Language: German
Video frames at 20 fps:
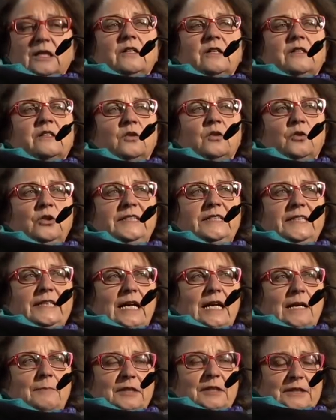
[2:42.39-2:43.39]
sollte
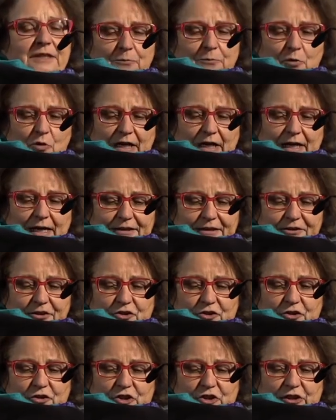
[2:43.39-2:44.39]
aber
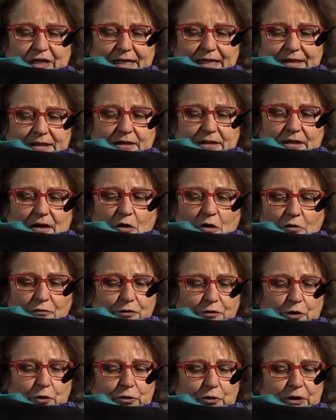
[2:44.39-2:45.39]
demokratische Staaten
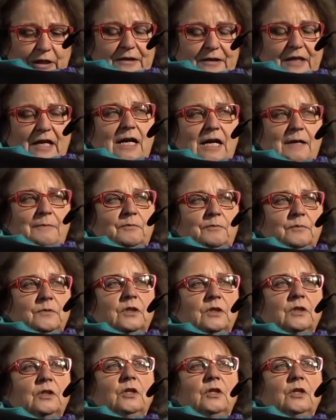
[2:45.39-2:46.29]
aufgerüttelt haben